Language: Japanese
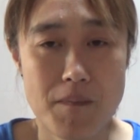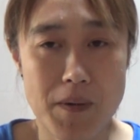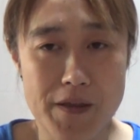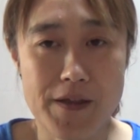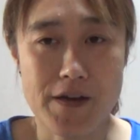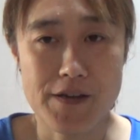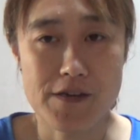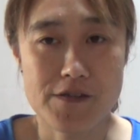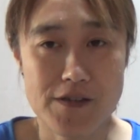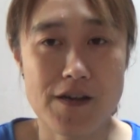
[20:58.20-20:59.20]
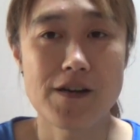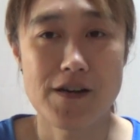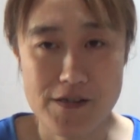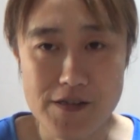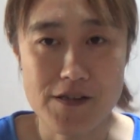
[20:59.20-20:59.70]
バナナが大好きな
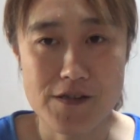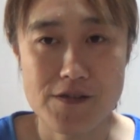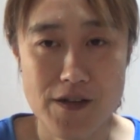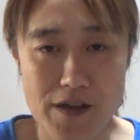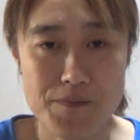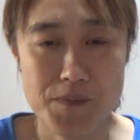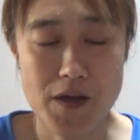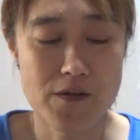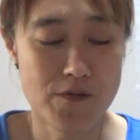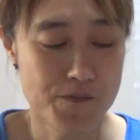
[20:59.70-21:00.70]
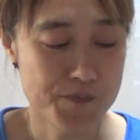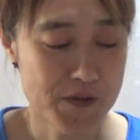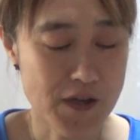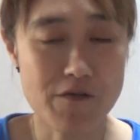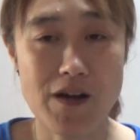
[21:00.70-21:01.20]
あっちゃんですはいあの
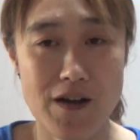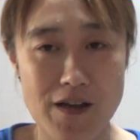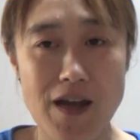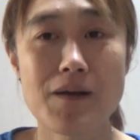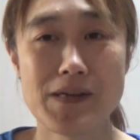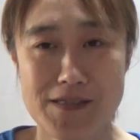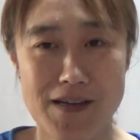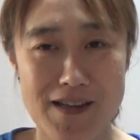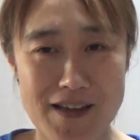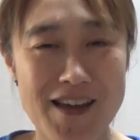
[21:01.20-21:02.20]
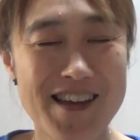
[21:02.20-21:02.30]
猿やからやかましいはい